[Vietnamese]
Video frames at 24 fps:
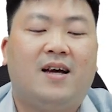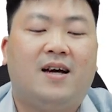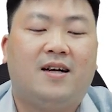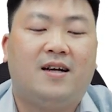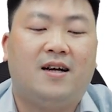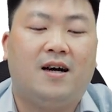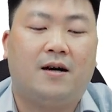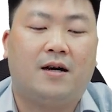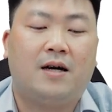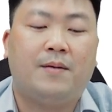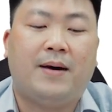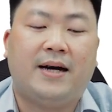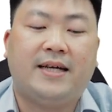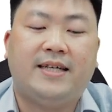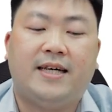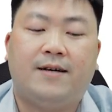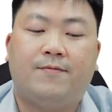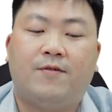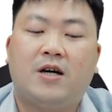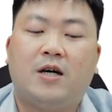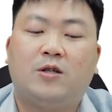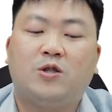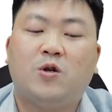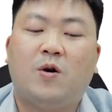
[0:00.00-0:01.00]
Rồi các bạn nhìn
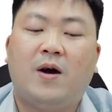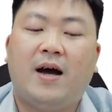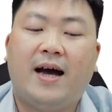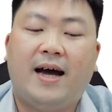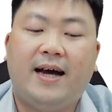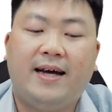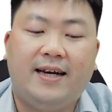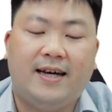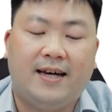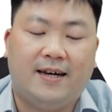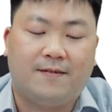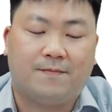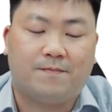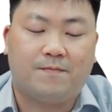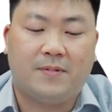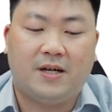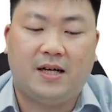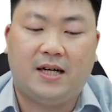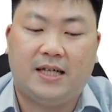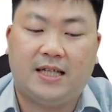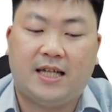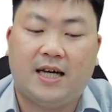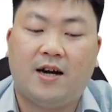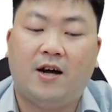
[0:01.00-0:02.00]
vào câu số 2 nè
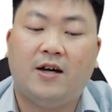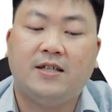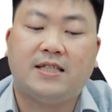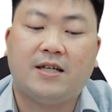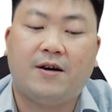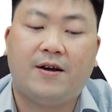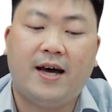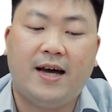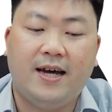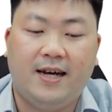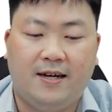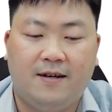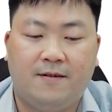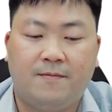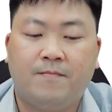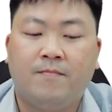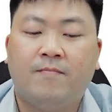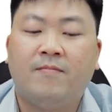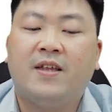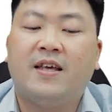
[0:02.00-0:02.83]
Người ta nói sao đây